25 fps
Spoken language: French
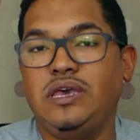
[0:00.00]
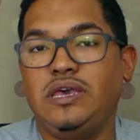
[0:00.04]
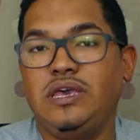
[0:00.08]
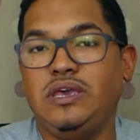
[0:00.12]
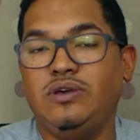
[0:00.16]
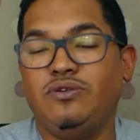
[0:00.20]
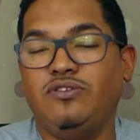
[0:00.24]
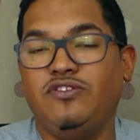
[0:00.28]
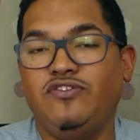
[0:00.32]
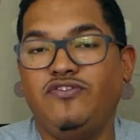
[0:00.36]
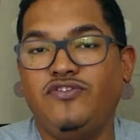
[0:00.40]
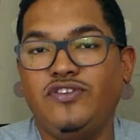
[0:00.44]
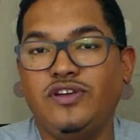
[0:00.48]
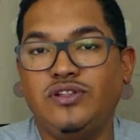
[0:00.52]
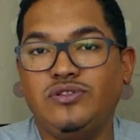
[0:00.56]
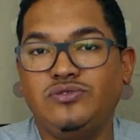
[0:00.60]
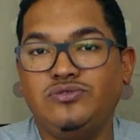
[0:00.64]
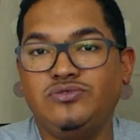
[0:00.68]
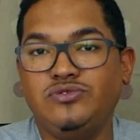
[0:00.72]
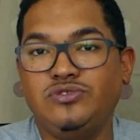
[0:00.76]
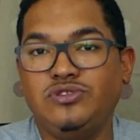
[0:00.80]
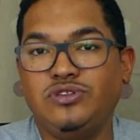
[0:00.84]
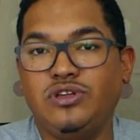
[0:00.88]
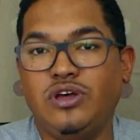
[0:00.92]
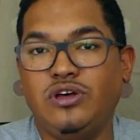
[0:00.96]
Et au fil
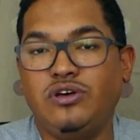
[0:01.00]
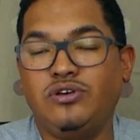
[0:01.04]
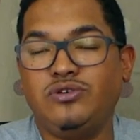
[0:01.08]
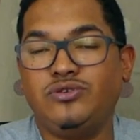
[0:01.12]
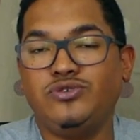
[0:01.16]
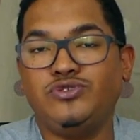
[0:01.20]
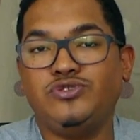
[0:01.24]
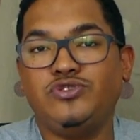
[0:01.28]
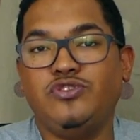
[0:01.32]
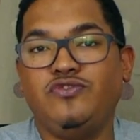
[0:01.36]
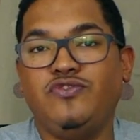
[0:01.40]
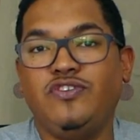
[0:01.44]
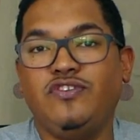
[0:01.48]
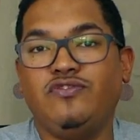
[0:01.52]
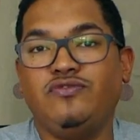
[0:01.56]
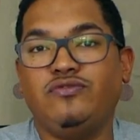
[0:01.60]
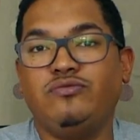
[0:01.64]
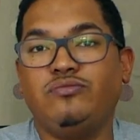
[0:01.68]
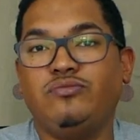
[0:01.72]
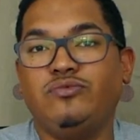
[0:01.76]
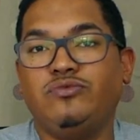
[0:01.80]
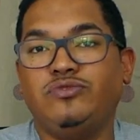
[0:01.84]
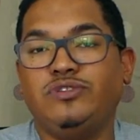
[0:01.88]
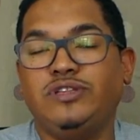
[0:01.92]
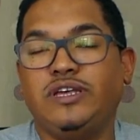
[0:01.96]
du temps, je vais vous
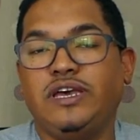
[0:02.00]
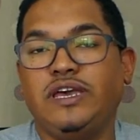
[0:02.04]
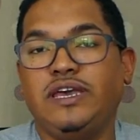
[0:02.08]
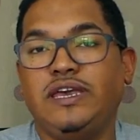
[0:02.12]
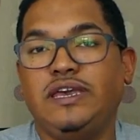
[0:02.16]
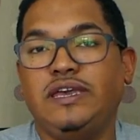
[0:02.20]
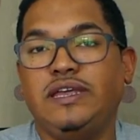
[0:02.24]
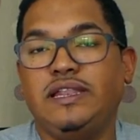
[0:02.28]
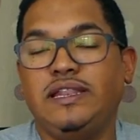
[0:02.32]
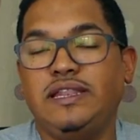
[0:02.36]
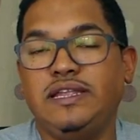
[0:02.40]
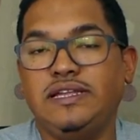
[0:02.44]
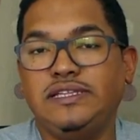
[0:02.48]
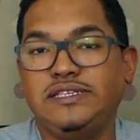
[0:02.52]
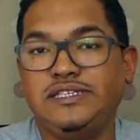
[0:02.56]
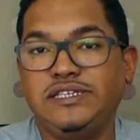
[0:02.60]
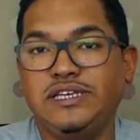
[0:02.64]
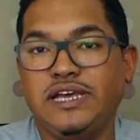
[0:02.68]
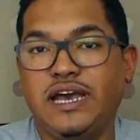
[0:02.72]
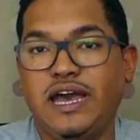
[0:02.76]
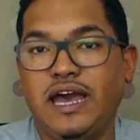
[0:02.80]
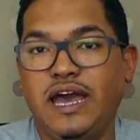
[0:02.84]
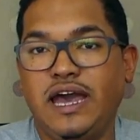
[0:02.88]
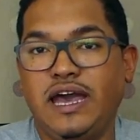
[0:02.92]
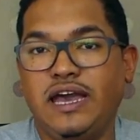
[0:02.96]
montrer les
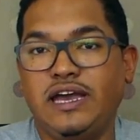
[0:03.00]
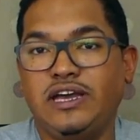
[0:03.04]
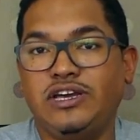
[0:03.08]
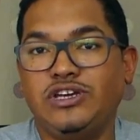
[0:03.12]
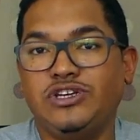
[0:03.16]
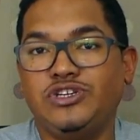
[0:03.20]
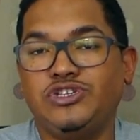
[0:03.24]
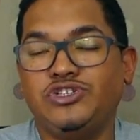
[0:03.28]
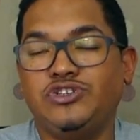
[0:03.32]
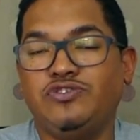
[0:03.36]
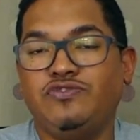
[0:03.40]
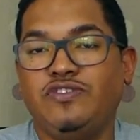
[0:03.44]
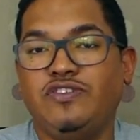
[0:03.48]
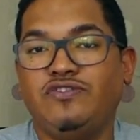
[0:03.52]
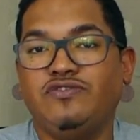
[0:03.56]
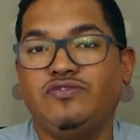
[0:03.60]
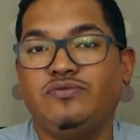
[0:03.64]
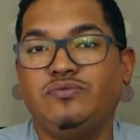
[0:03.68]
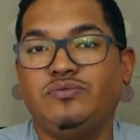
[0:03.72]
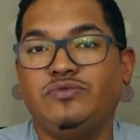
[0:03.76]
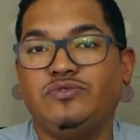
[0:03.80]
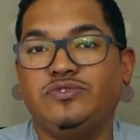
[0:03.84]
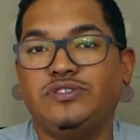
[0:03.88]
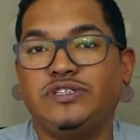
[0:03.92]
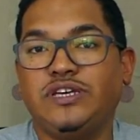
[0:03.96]
tirages, je vais
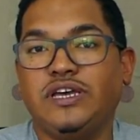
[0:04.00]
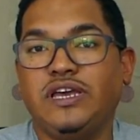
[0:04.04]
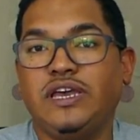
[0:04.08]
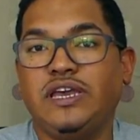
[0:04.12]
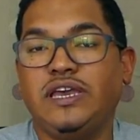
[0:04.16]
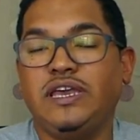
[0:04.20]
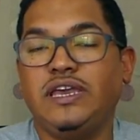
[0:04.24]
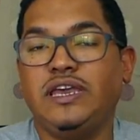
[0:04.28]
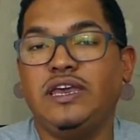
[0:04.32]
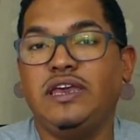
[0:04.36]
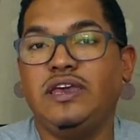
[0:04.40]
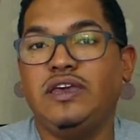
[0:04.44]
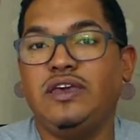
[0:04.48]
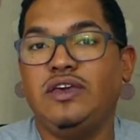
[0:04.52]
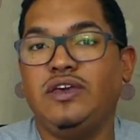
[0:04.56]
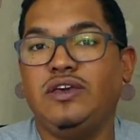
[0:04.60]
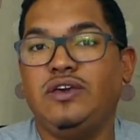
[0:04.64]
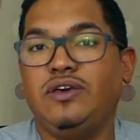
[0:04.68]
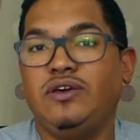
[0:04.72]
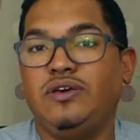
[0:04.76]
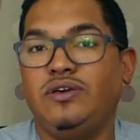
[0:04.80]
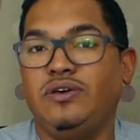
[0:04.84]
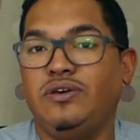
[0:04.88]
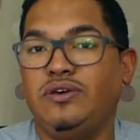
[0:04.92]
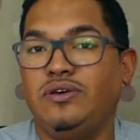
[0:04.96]
vous montrer
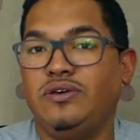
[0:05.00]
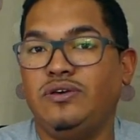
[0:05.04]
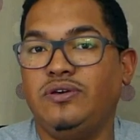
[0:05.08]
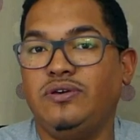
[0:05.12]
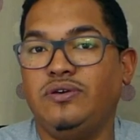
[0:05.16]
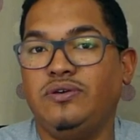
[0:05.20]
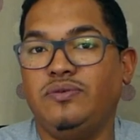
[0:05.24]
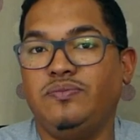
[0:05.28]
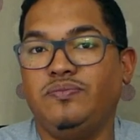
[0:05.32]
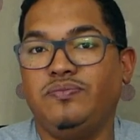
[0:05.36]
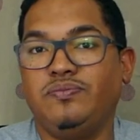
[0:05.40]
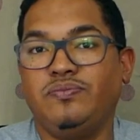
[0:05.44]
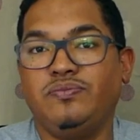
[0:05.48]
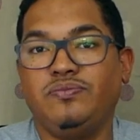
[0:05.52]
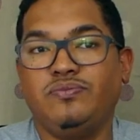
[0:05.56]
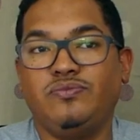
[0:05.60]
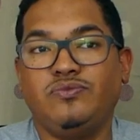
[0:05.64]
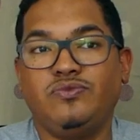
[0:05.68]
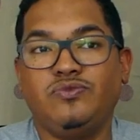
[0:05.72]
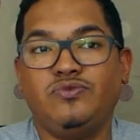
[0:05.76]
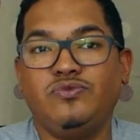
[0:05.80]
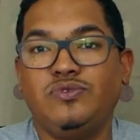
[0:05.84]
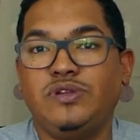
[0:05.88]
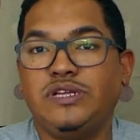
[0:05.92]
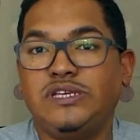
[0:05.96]
euh,
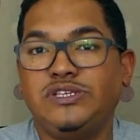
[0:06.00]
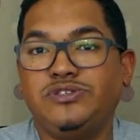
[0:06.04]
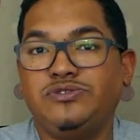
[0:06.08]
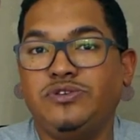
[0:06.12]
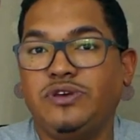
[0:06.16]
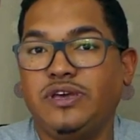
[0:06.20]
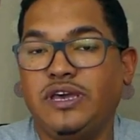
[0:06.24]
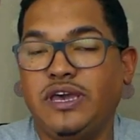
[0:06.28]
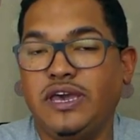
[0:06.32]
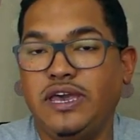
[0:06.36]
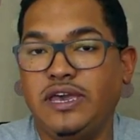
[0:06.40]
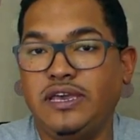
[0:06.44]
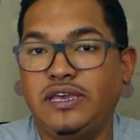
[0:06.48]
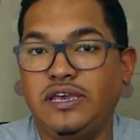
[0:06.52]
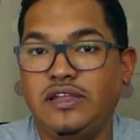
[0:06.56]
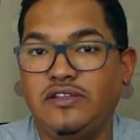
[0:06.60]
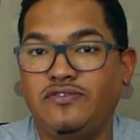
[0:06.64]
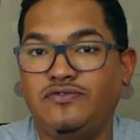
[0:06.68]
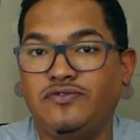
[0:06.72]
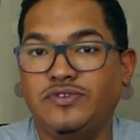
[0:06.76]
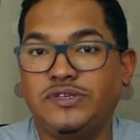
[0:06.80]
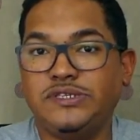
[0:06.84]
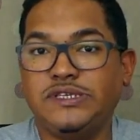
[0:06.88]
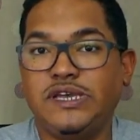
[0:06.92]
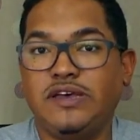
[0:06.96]
tous les secrets qu'il
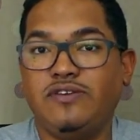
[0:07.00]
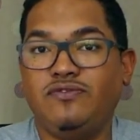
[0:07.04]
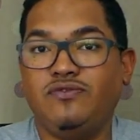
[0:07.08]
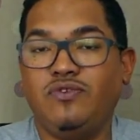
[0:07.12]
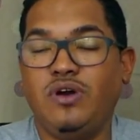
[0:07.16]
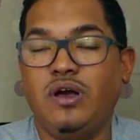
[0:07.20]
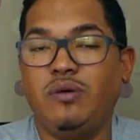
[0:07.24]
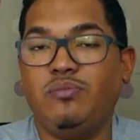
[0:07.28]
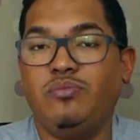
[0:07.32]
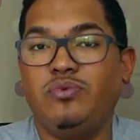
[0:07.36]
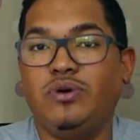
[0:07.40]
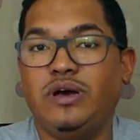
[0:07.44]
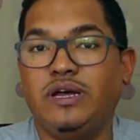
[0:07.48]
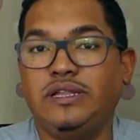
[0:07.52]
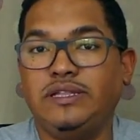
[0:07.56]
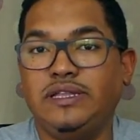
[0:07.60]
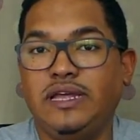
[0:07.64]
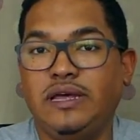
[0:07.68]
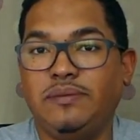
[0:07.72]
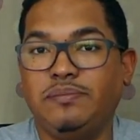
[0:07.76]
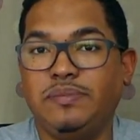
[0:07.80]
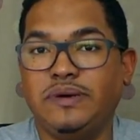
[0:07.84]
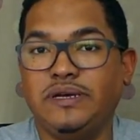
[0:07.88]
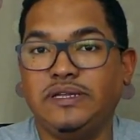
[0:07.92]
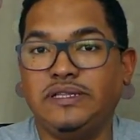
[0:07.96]
faut savoir pour
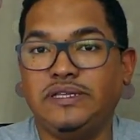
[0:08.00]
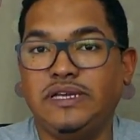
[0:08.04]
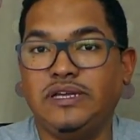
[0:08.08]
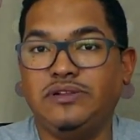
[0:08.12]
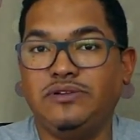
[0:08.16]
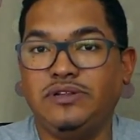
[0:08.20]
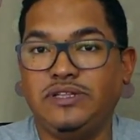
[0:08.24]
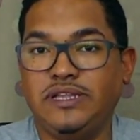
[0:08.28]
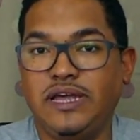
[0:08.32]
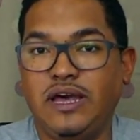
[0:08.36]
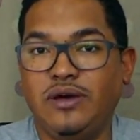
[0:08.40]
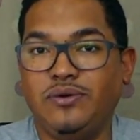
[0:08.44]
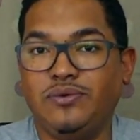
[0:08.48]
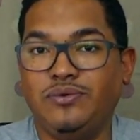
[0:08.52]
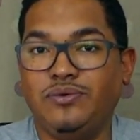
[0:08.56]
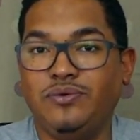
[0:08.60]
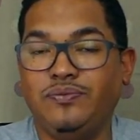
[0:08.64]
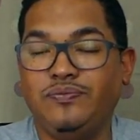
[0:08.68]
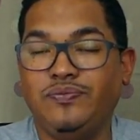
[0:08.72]
interpréter le tarot.